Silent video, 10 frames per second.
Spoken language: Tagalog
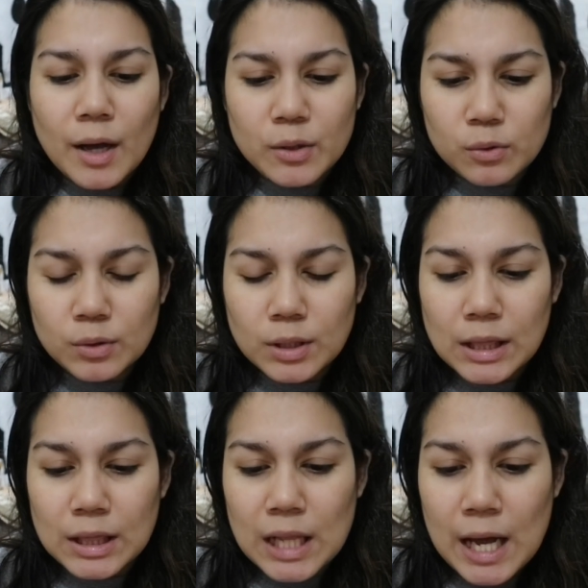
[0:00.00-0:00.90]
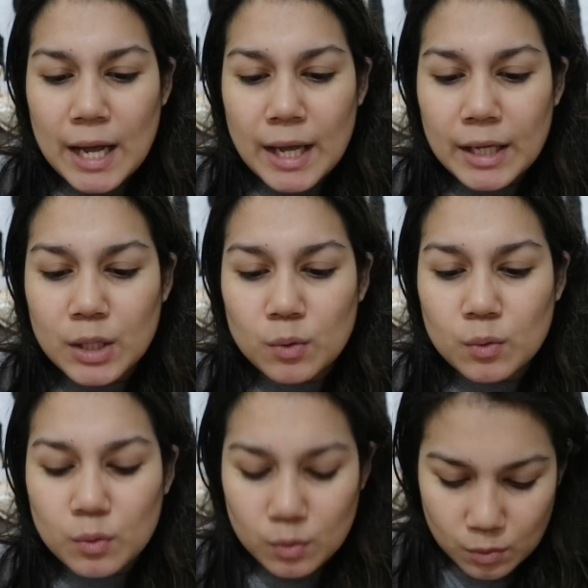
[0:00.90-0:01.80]
I don't like
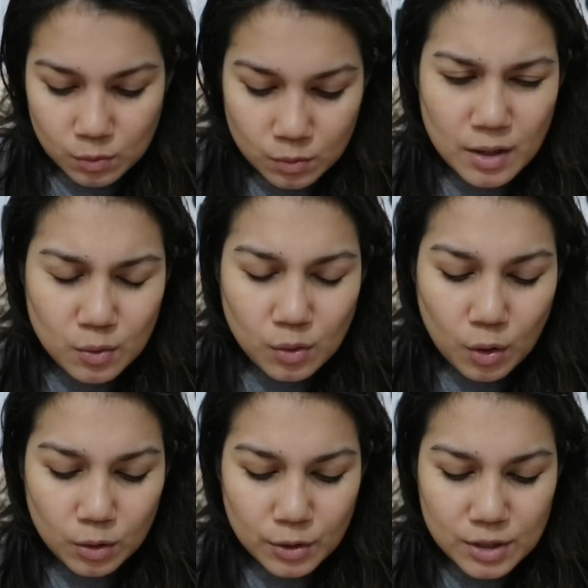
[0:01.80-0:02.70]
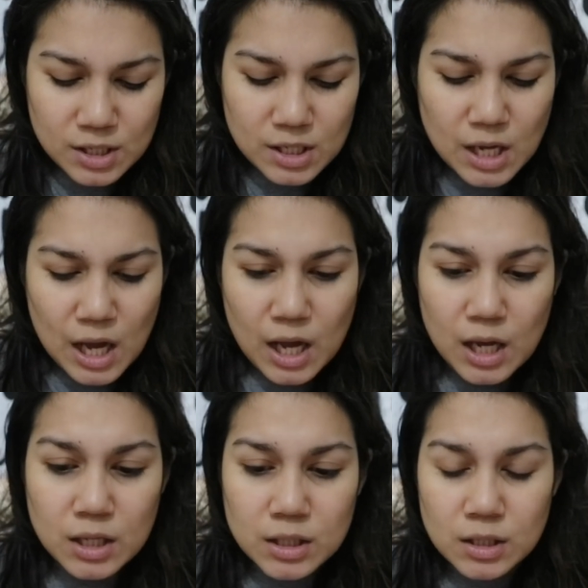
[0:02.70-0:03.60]
yung, yung colors
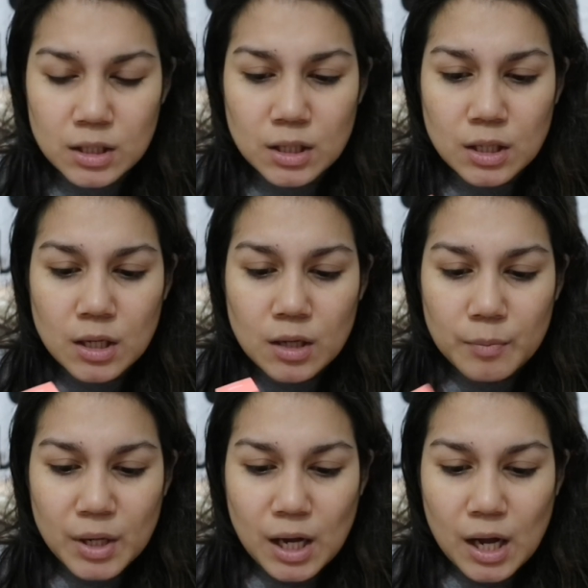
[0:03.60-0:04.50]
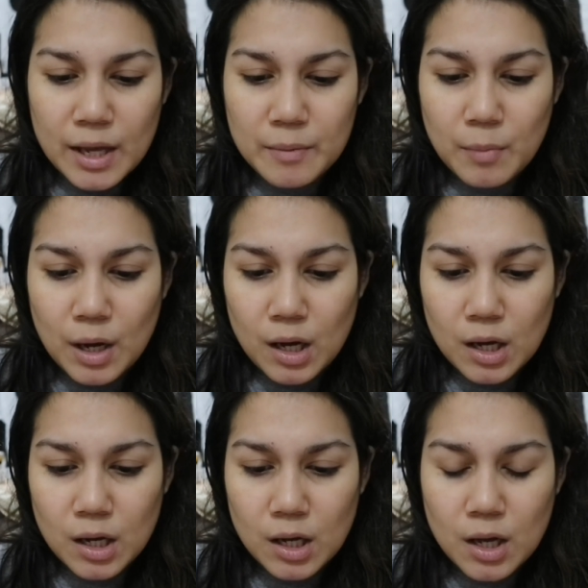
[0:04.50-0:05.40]
niya. Magkakaiba.
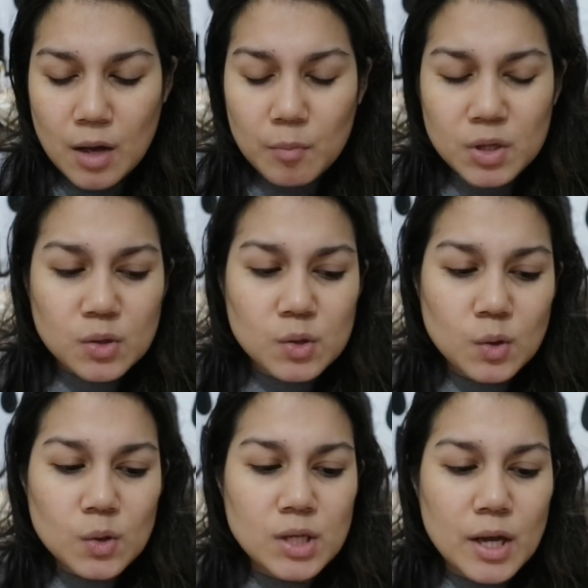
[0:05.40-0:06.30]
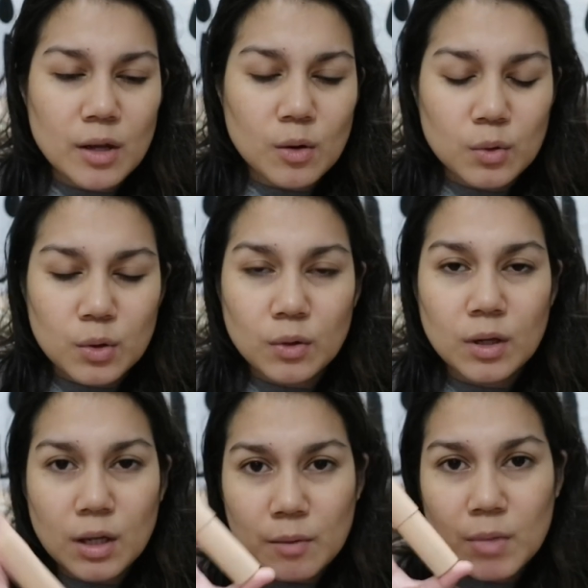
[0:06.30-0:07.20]
Mas gusto ko sana kung yung
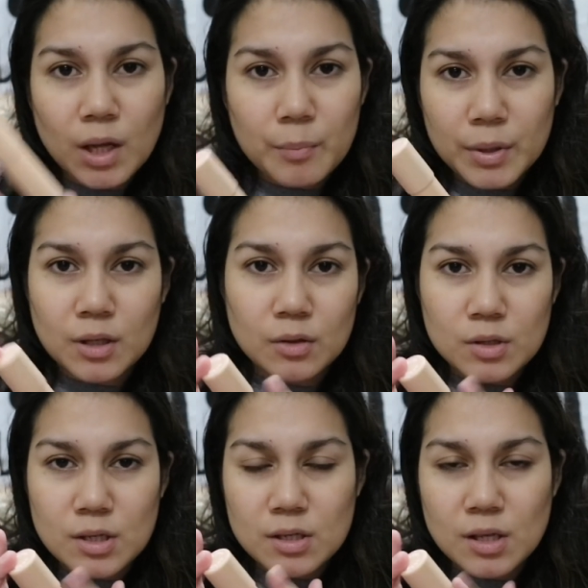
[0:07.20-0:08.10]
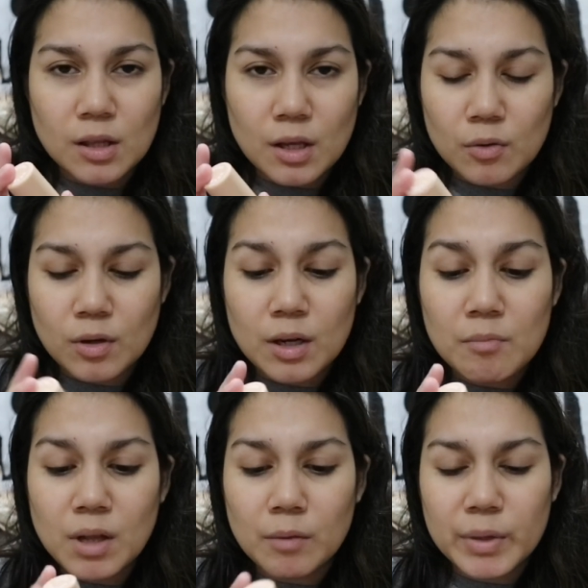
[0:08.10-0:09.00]
cream lang pa din. Consistent na yung
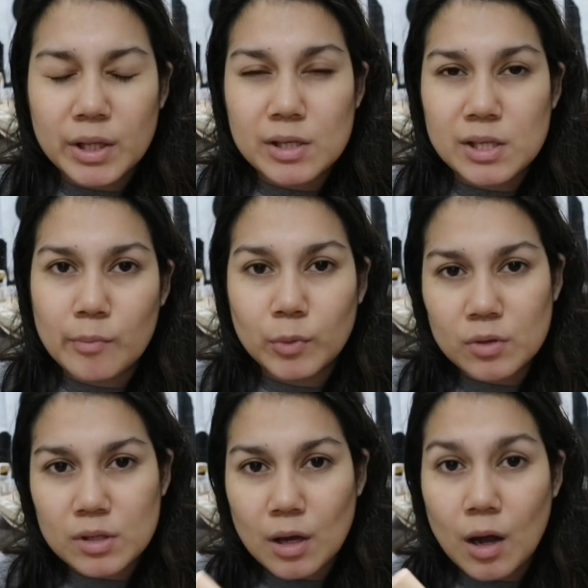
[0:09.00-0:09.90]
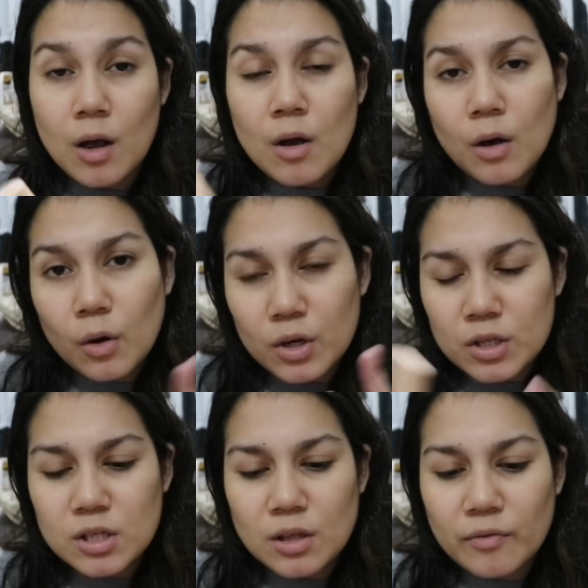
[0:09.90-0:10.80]
cream lang pa din. Same dun sa
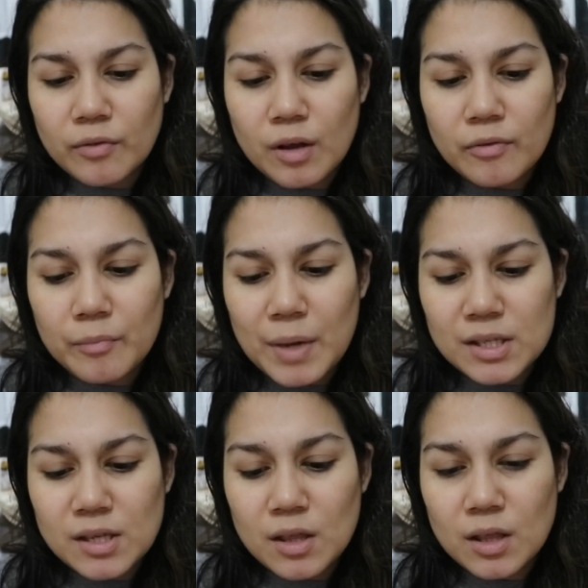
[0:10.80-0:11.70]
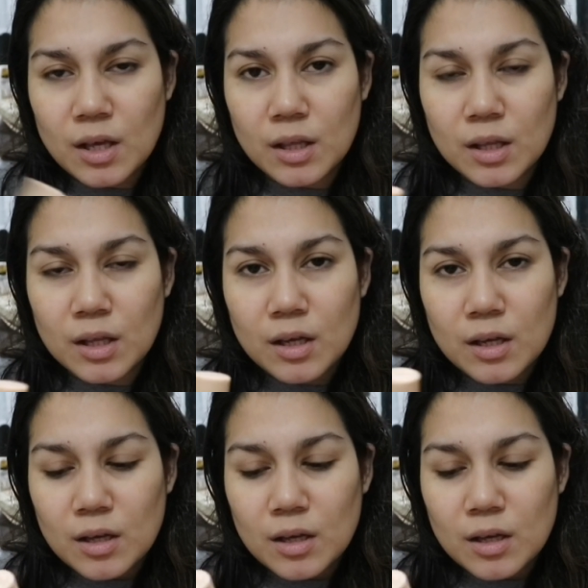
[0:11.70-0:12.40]
original fluff mats. And then,